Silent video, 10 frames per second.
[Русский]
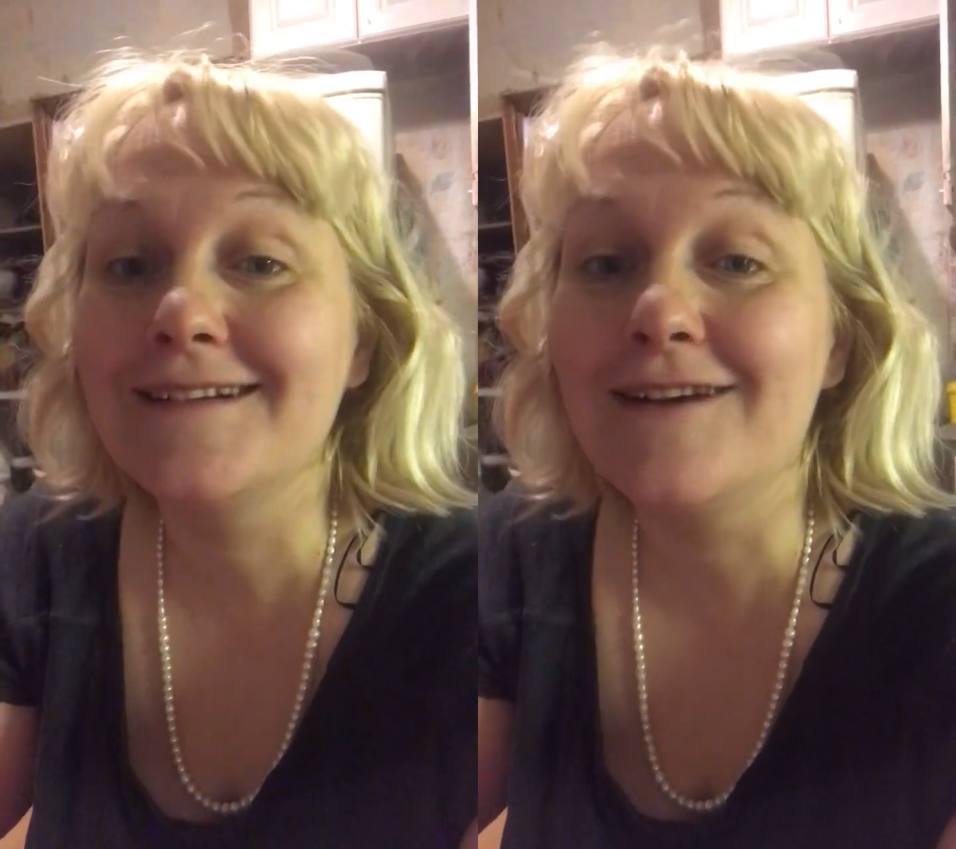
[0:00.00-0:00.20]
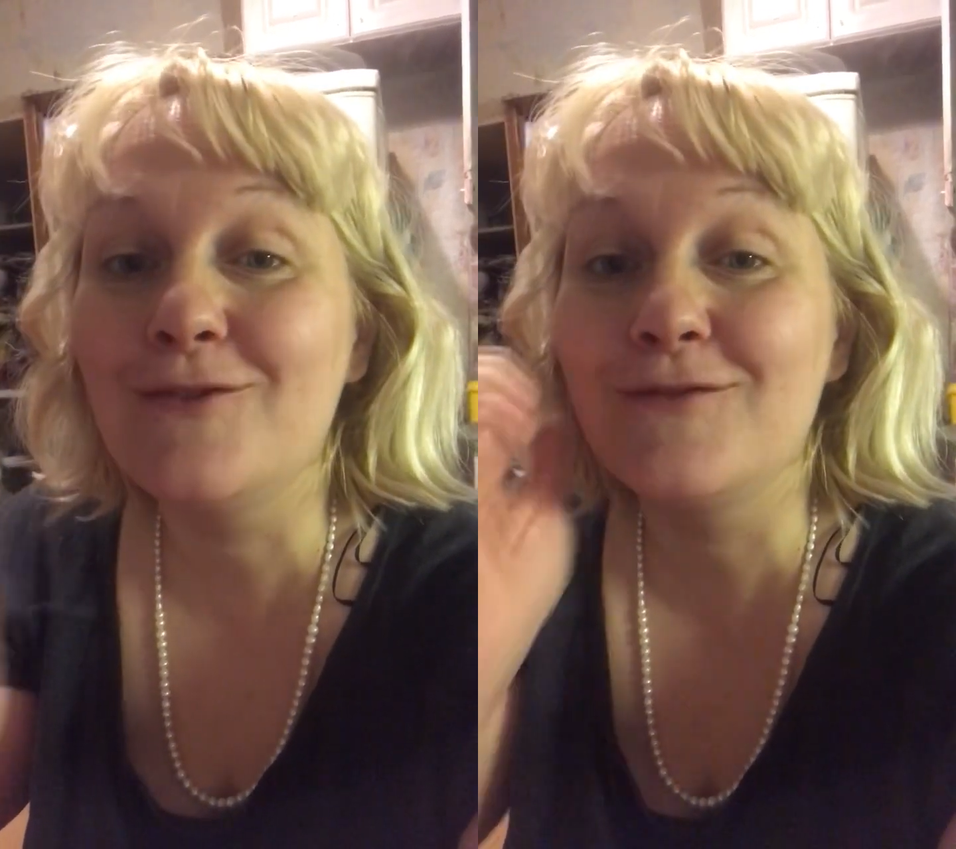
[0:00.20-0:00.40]

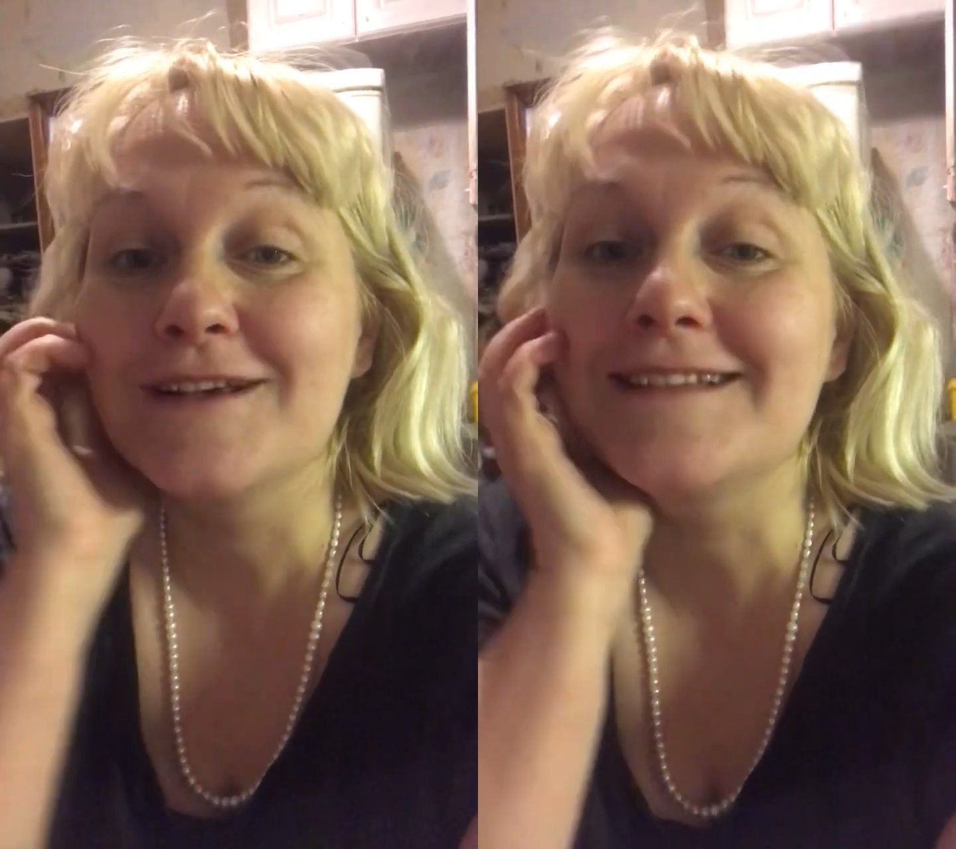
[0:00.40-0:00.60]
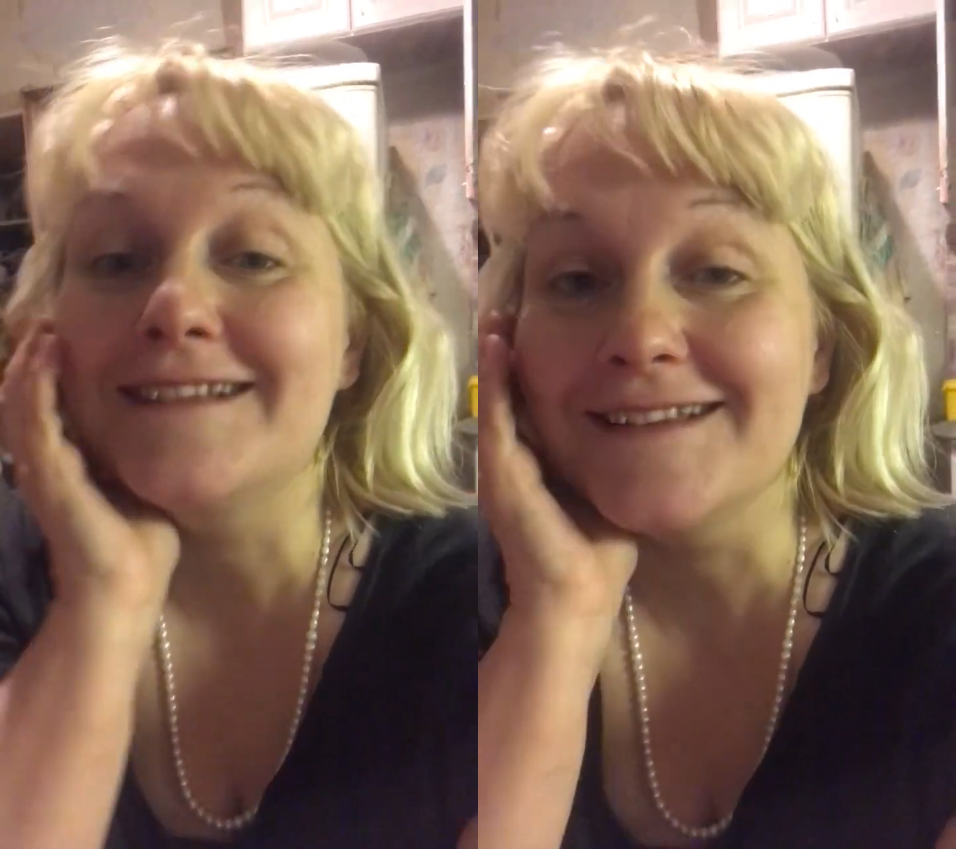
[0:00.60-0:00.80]
как у
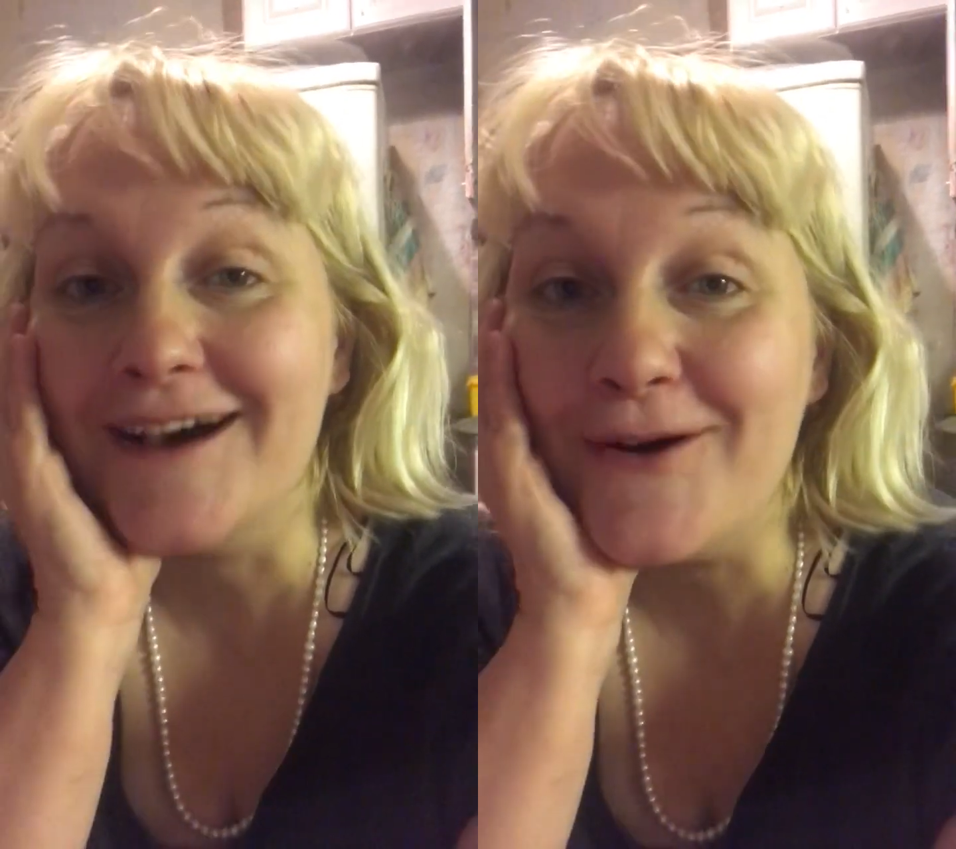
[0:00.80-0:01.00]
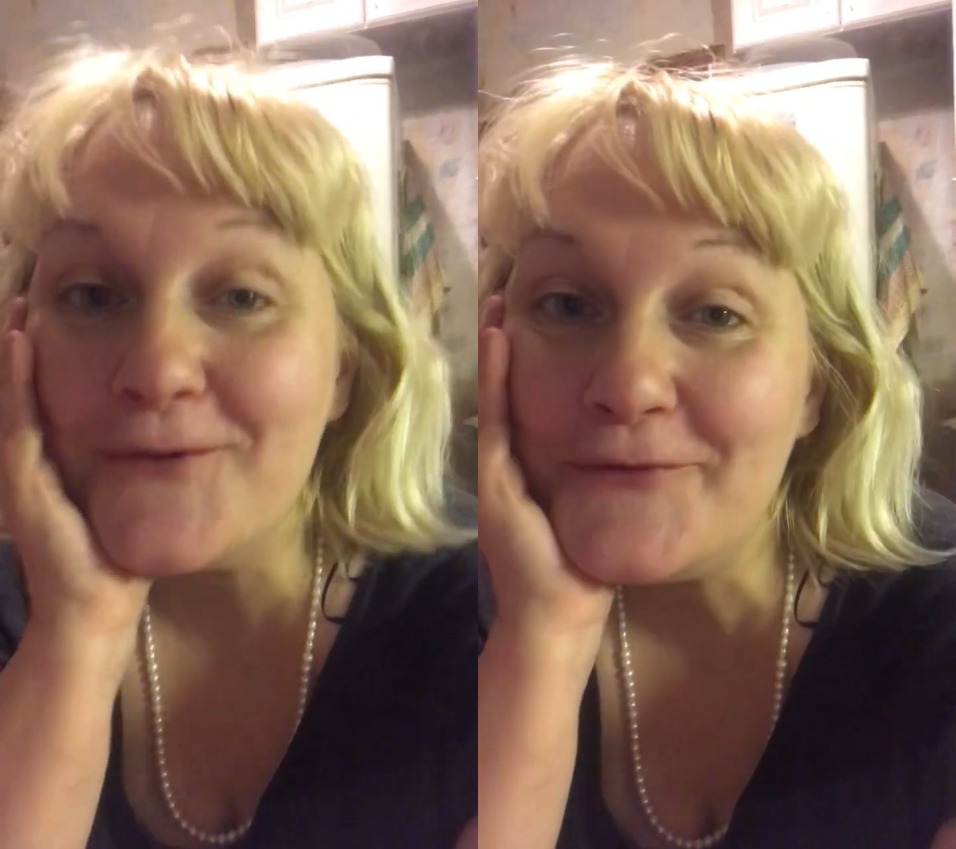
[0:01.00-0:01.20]
вас
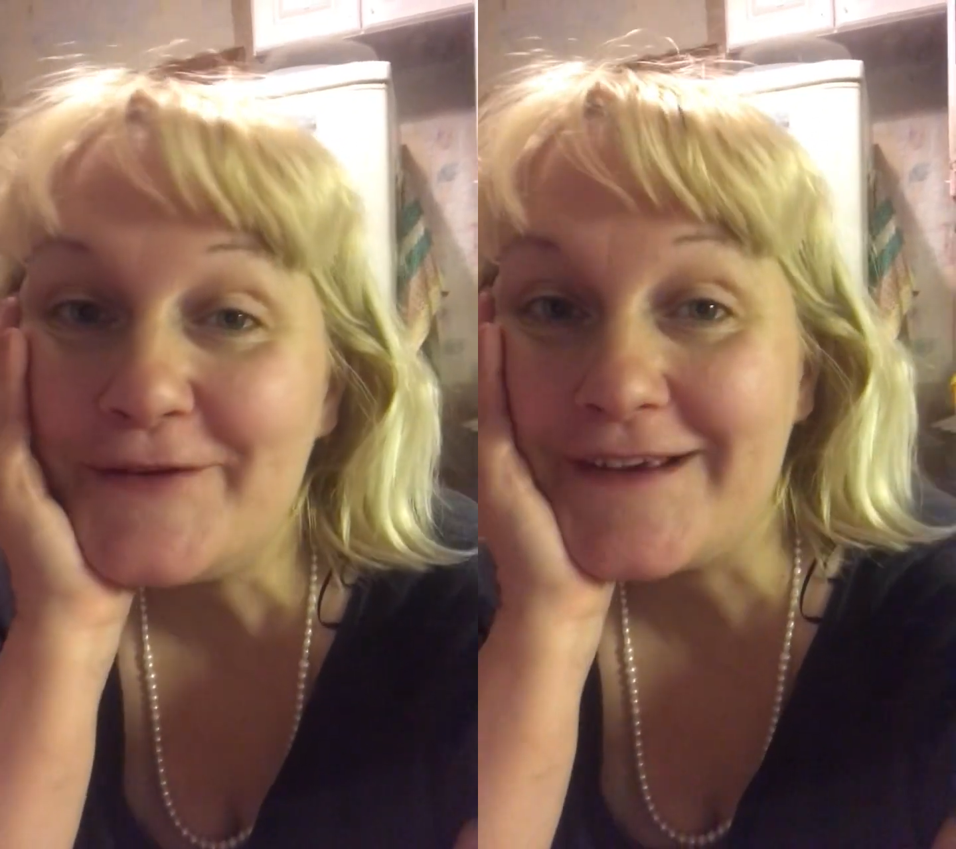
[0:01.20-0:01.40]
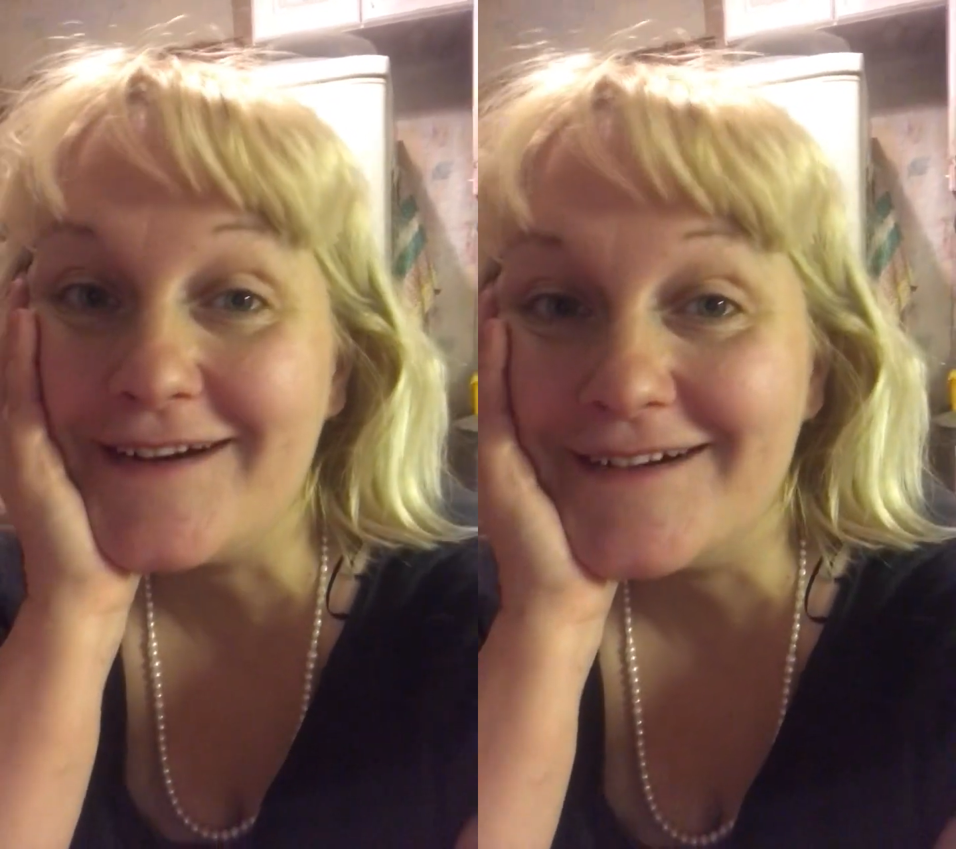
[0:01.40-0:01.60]
дела у
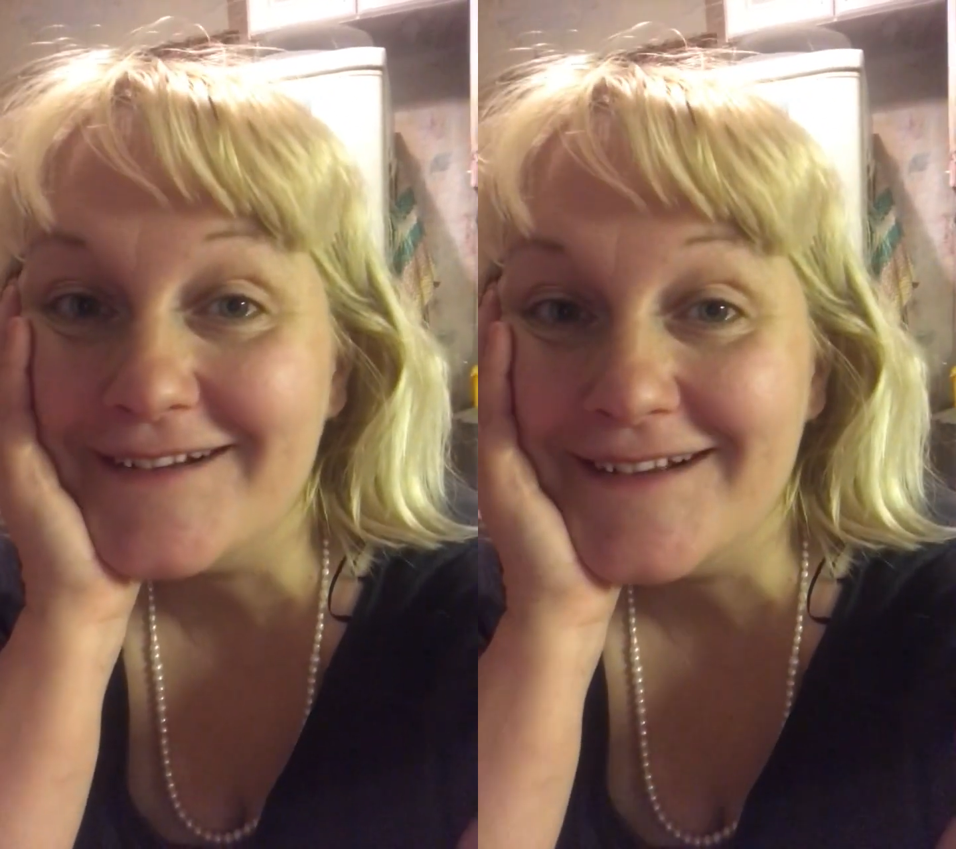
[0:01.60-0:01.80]
всех.